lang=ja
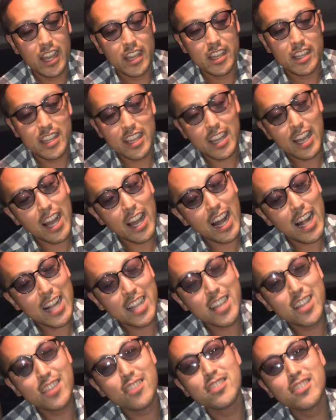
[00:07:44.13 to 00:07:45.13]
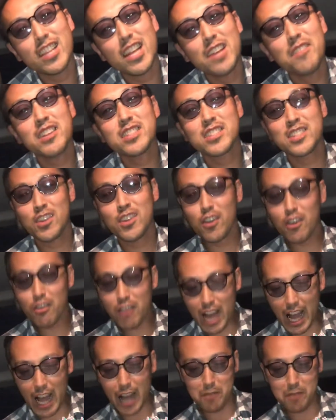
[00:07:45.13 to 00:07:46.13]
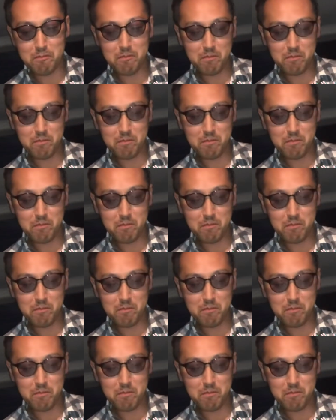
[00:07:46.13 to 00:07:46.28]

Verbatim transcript: いやー、ありがとうございます。今日は、